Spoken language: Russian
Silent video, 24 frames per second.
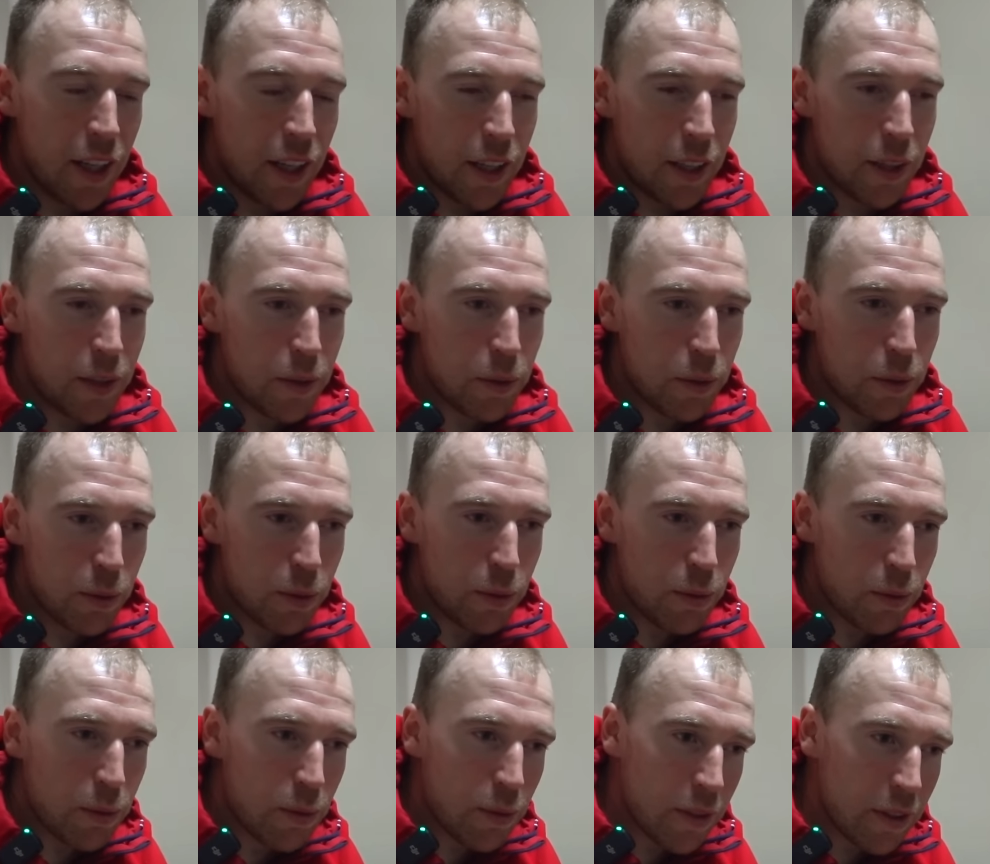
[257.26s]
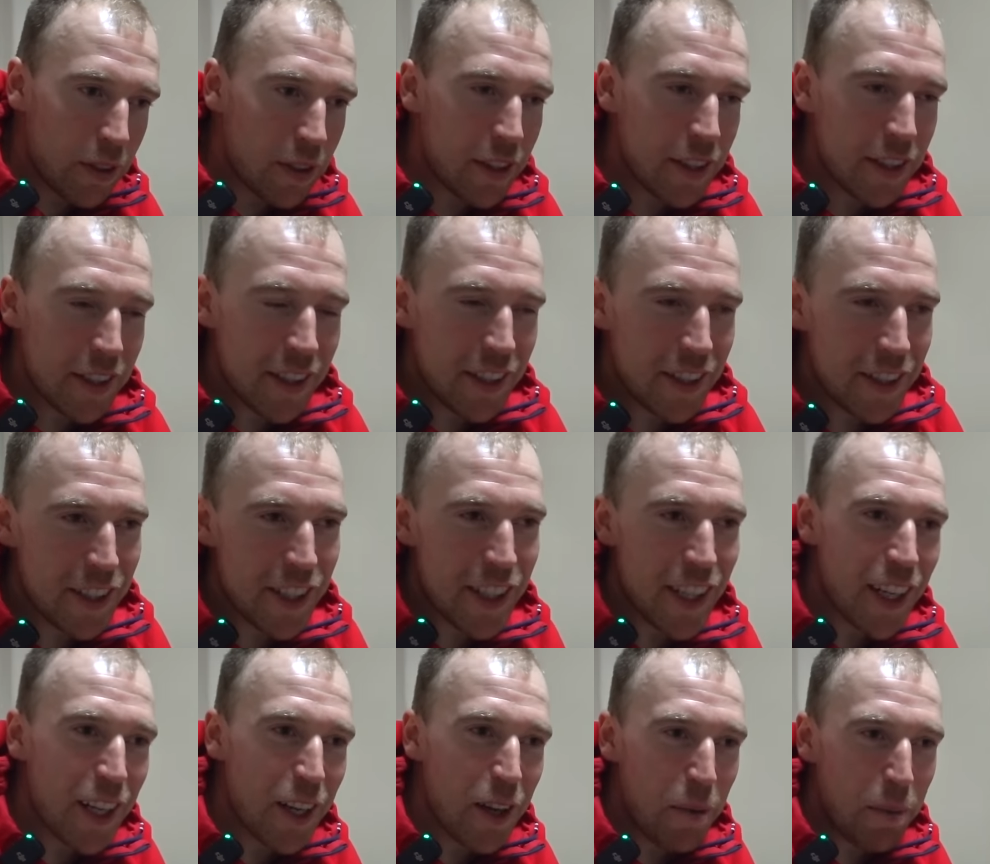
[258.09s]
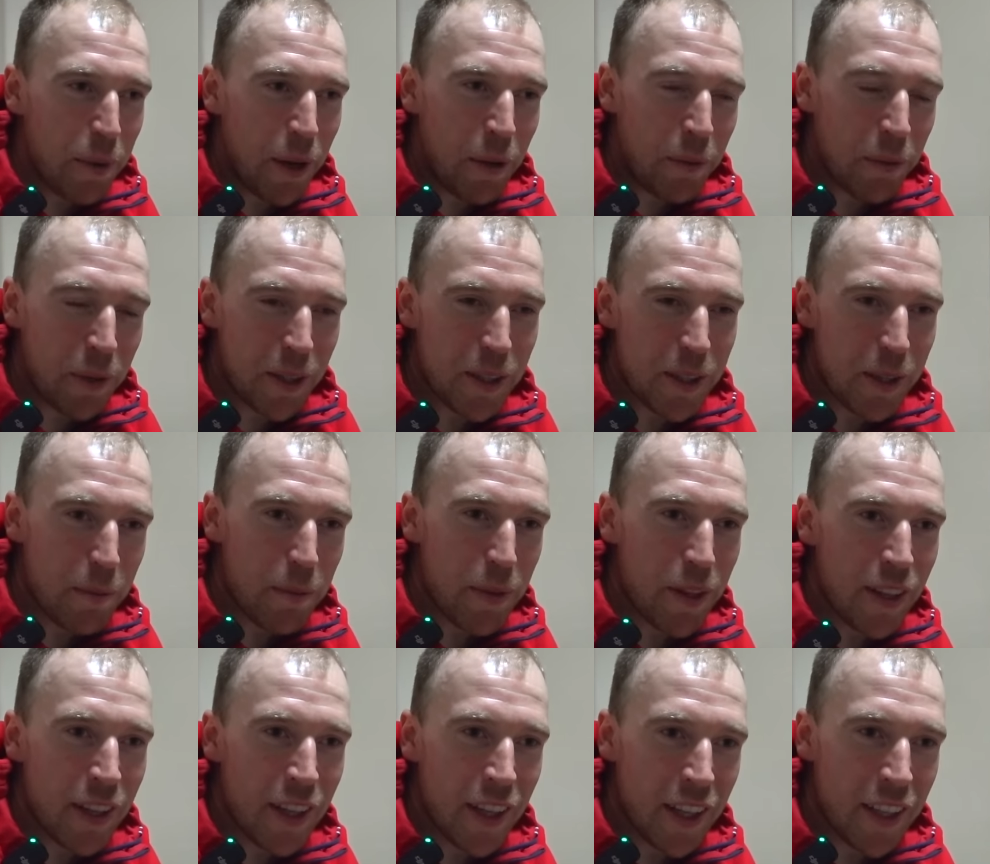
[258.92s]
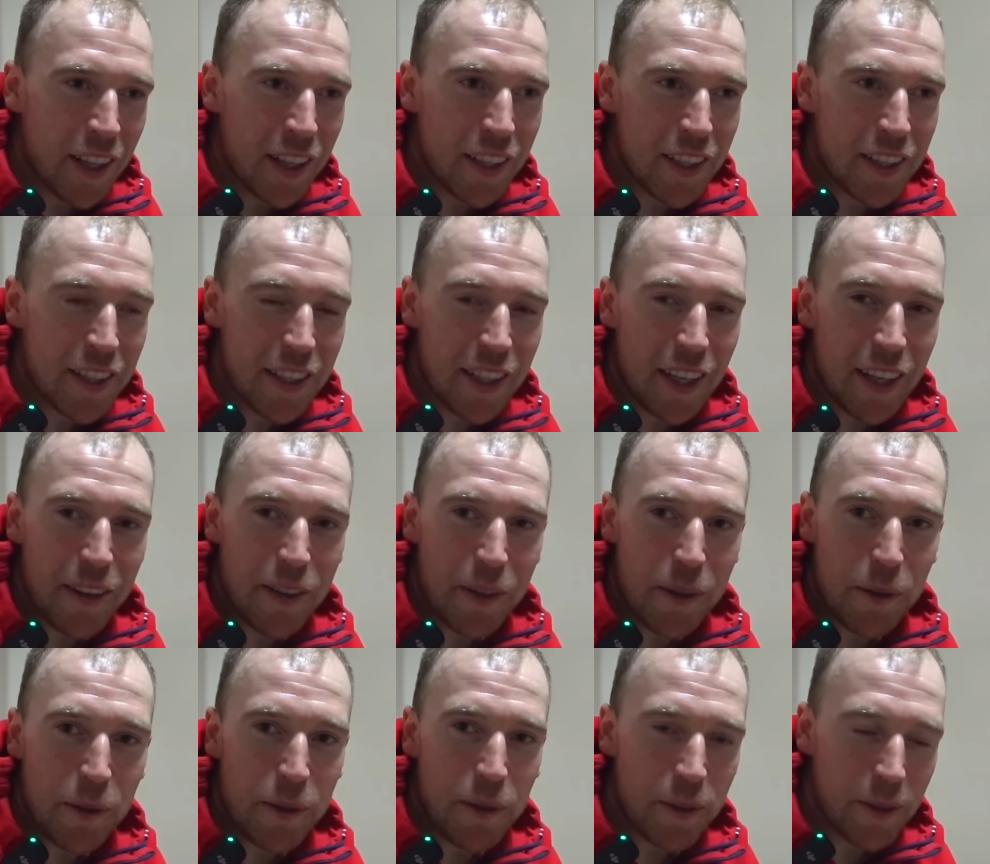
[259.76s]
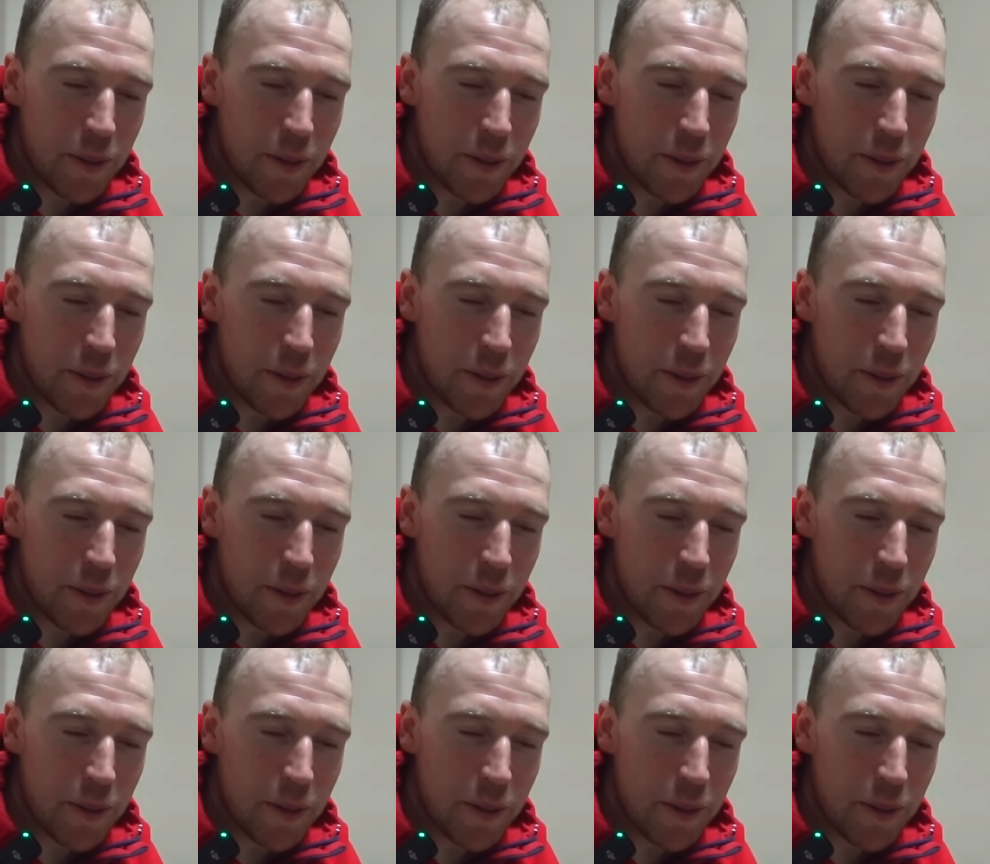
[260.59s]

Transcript: Ну, цели я прям так себе, наверное, не ставил.